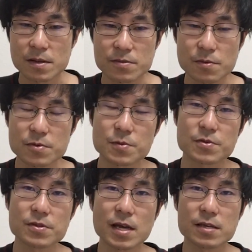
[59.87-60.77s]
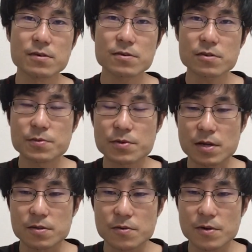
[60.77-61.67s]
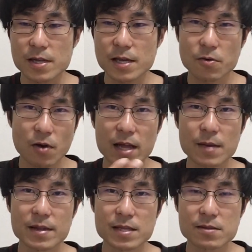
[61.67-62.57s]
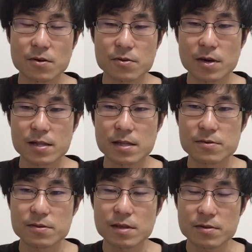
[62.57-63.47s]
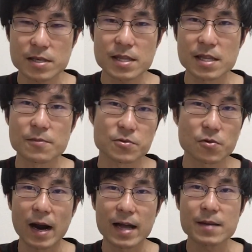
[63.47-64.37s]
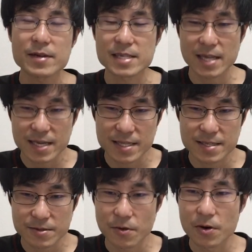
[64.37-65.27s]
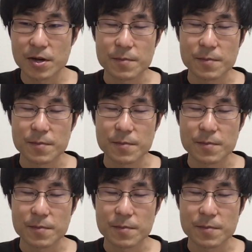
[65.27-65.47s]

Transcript: そもそもそんなん YouTube とかの動画でここ穴場ですよとかって言ってる時点でもうそ穴場じゃないんですよ